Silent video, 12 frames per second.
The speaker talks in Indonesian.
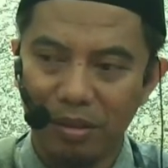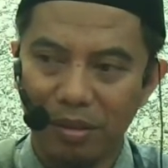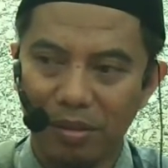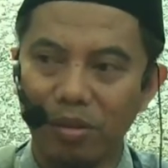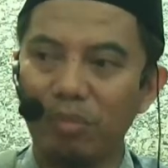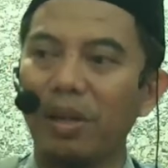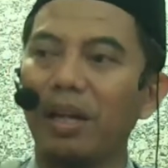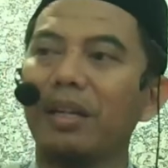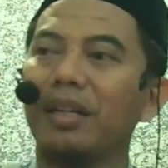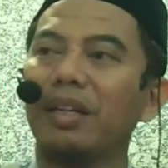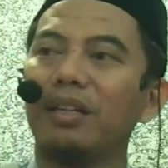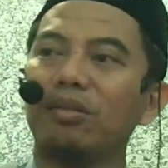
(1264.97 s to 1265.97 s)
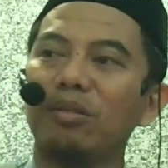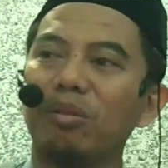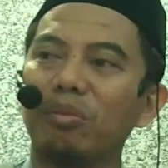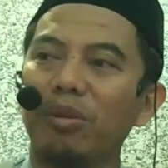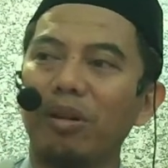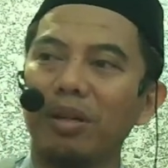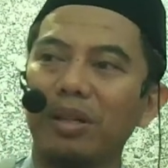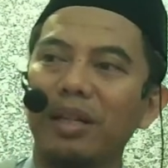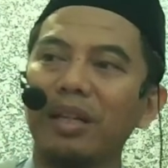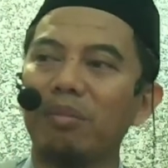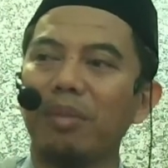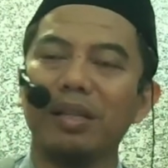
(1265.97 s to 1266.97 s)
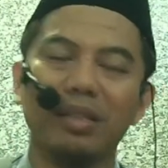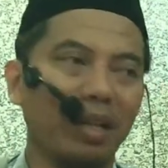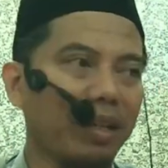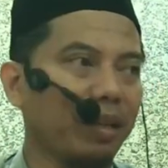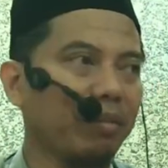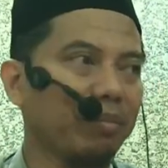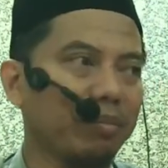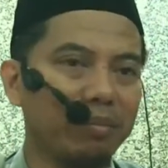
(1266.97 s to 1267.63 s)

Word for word: coba anda itu ngobrol dengan bahasa Arab